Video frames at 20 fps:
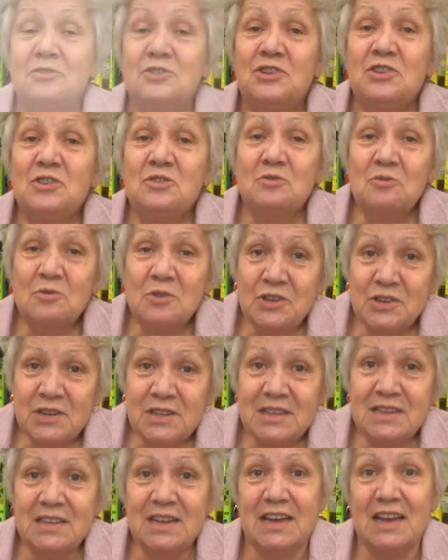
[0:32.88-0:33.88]
Очень а.
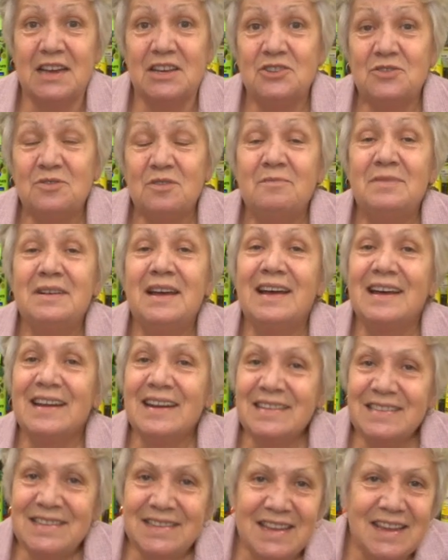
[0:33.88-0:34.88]
хочется, чтобы
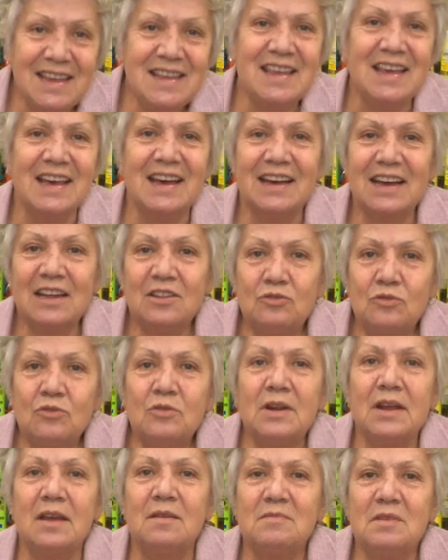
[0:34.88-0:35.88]
растения,
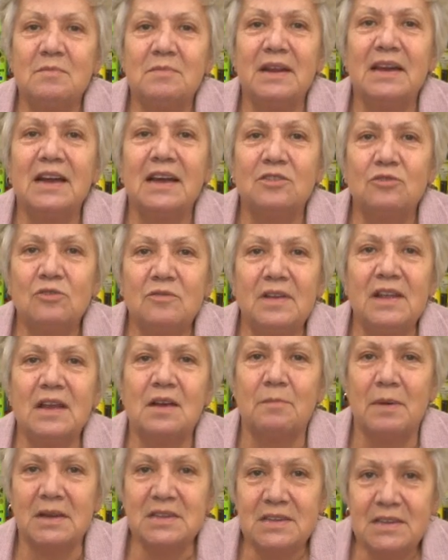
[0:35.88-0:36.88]
которые мы приготовили
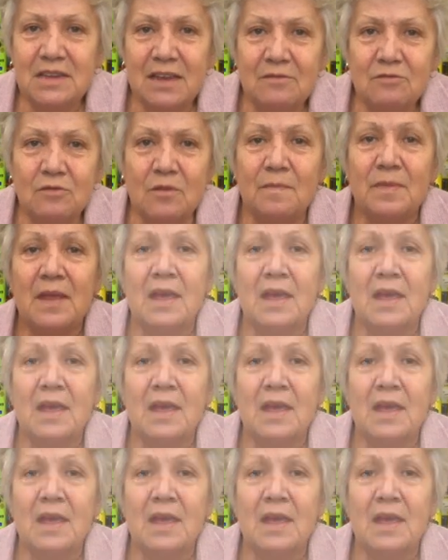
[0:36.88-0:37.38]
к посеву,